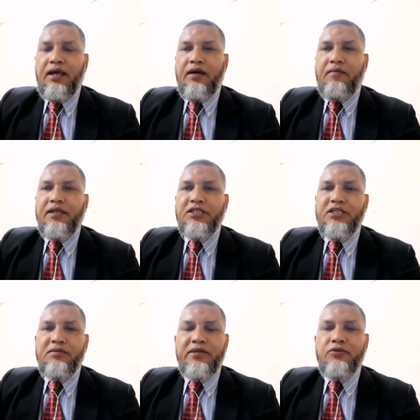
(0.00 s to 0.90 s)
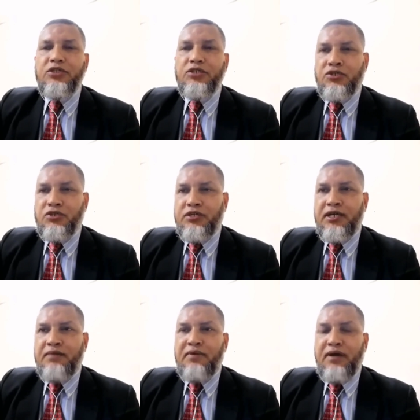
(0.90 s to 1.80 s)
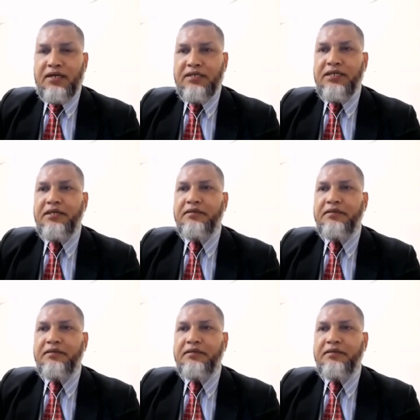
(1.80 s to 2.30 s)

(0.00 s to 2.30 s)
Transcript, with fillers: আমার দেশের হচ্ছে চট্টগ্রাম হাটহাজারি